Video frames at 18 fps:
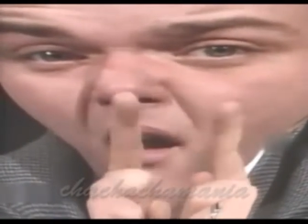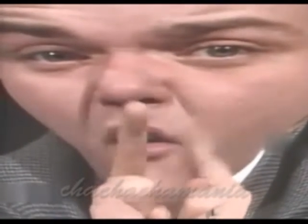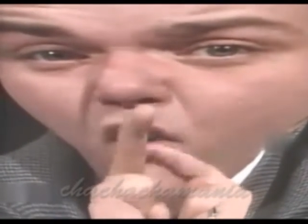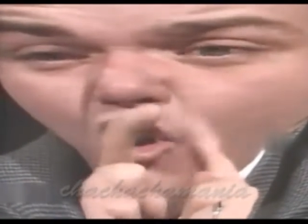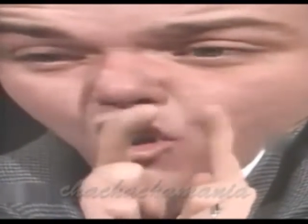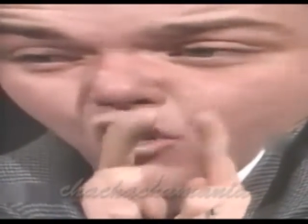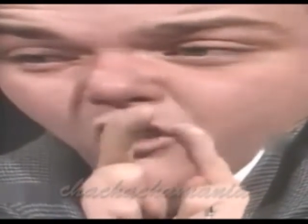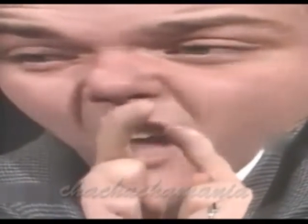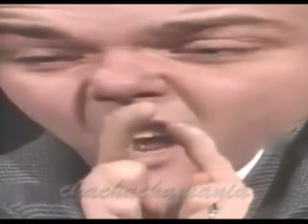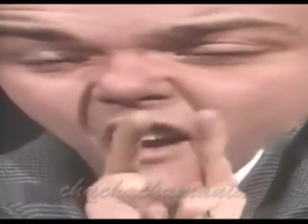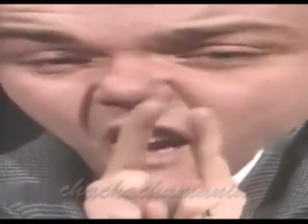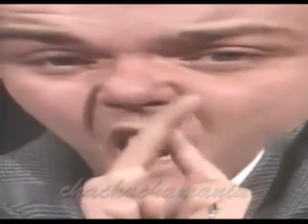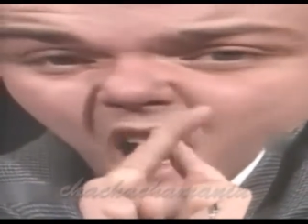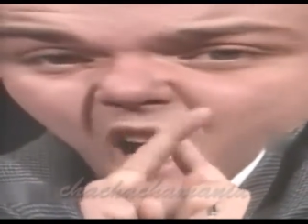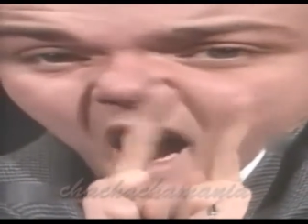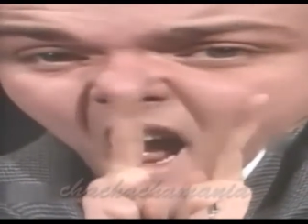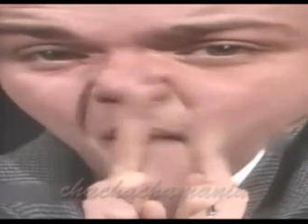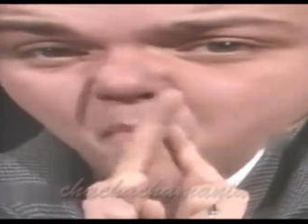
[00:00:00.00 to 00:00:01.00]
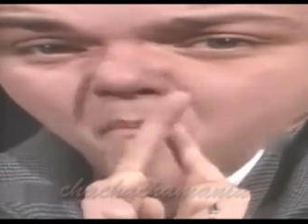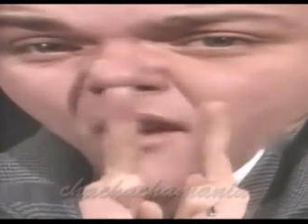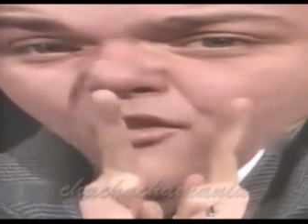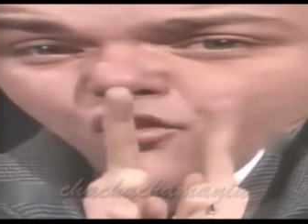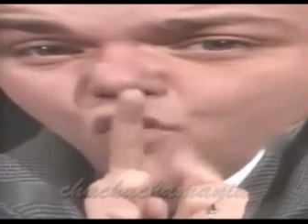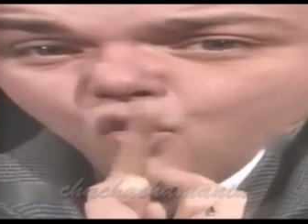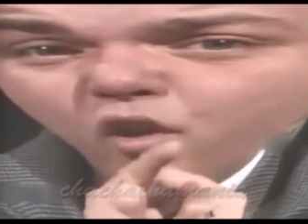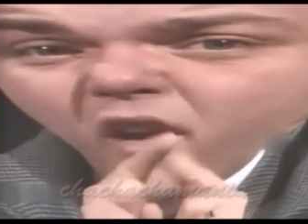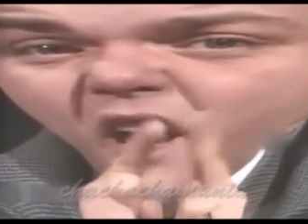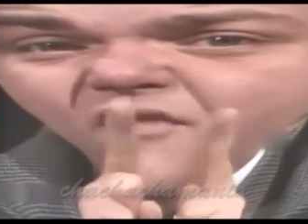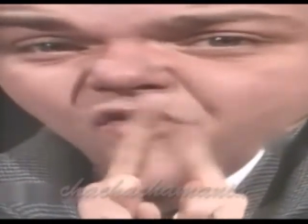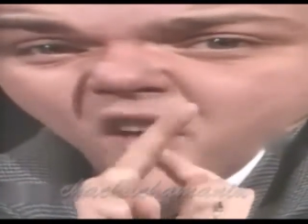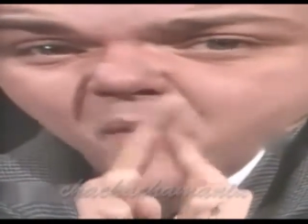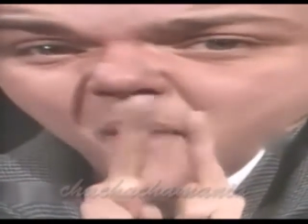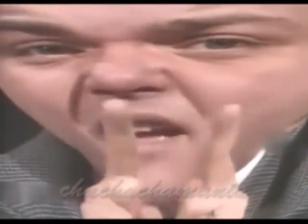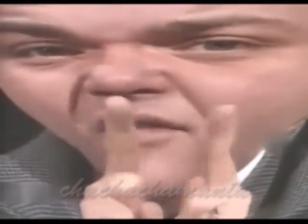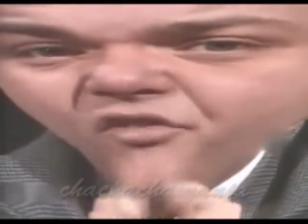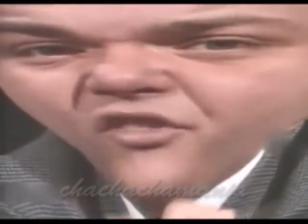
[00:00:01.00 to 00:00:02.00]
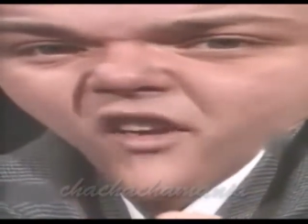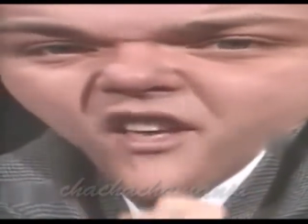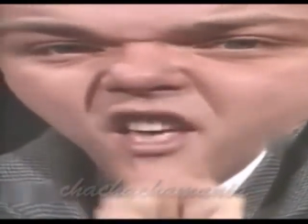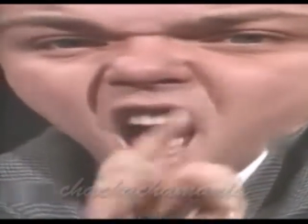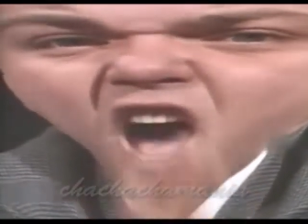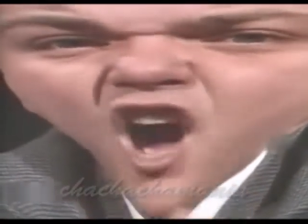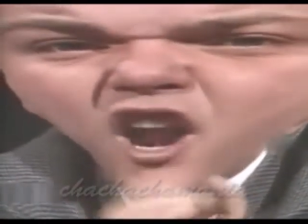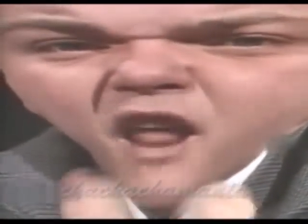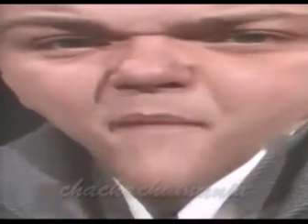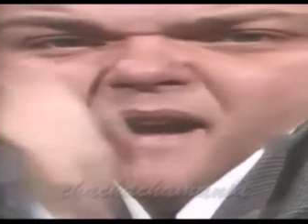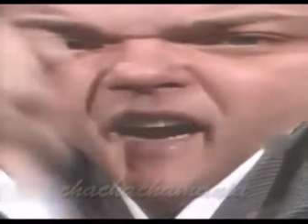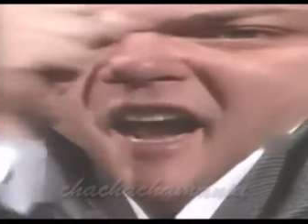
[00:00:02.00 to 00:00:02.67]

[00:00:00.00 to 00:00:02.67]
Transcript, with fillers: cortarle las gambas urgentemente. Y ahora me